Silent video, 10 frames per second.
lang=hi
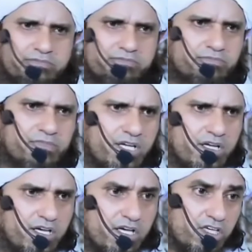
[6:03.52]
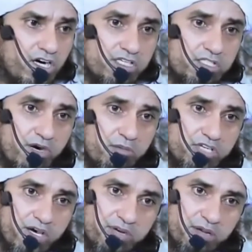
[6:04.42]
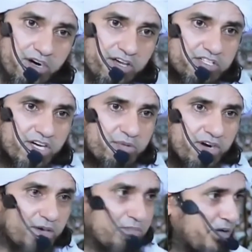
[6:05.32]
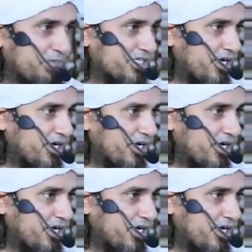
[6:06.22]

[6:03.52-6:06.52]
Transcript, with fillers: हैं कहते हैं आज इमाम साहब ने बड़ा अच्छा पढ़ा है बड़ा